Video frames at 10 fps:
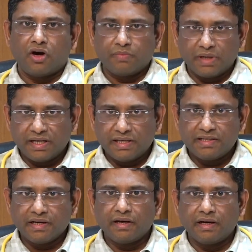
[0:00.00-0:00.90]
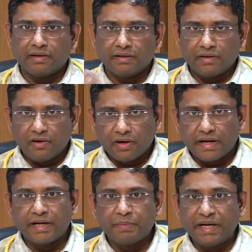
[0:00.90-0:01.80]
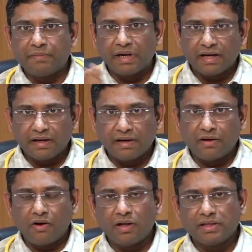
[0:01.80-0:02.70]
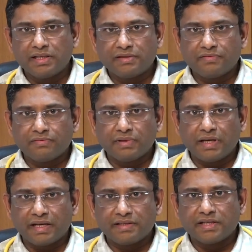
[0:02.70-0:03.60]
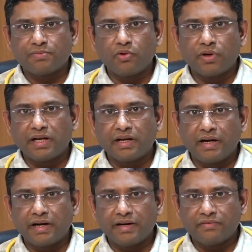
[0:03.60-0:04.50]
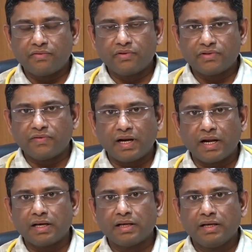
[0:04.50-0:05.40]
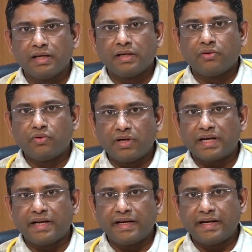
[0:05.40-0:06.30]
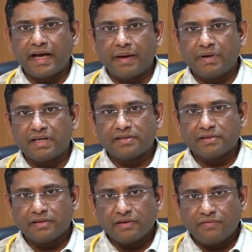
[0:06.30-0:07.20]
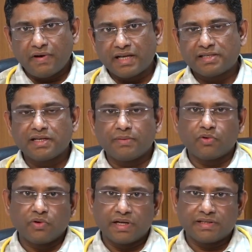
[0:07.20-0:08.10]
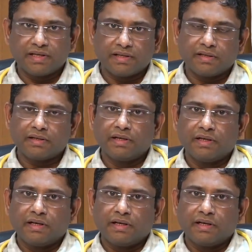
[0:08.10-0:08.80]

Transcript: నార్మలీ చికెన్ ఆర్ రెడ్ మీట్ మటన్ ఆల్ దీస్ ఎక్సెస్ ప్రోటీన్ కంటెంట్ ఫుడ్స్ వల్ల ఉన్న కిడ్నీ డ్యామేజ్ ఫాస్ట్గా ప్రోగ్రెస్ అవుతుంది